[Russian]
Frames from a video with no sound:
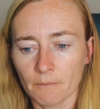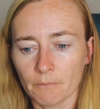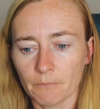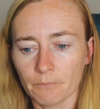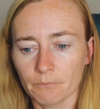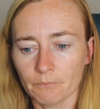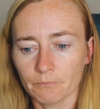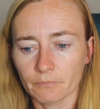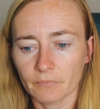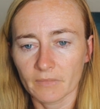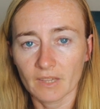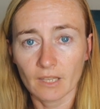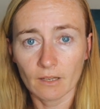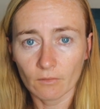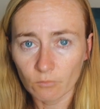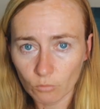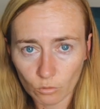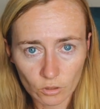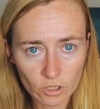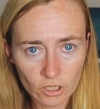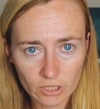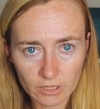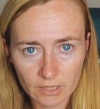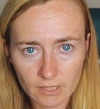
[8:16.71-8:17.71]

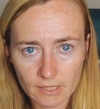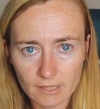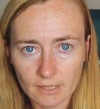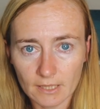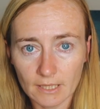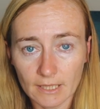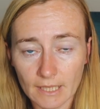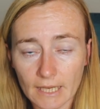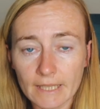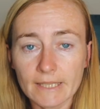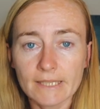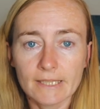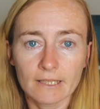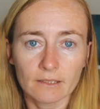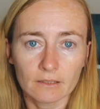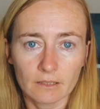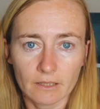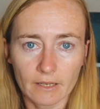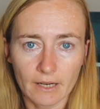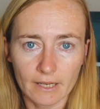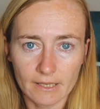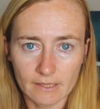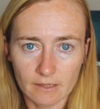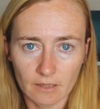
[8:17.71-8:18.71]
тревожности я
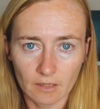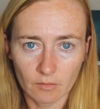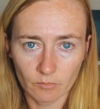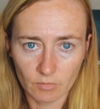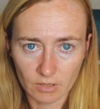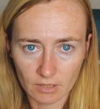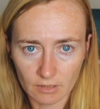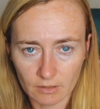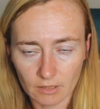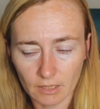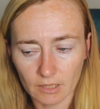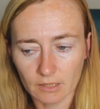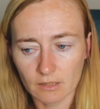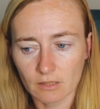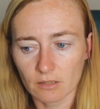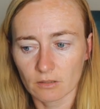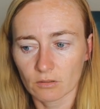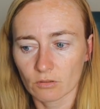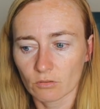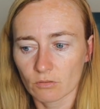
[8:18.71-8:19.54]
делала разные медитации.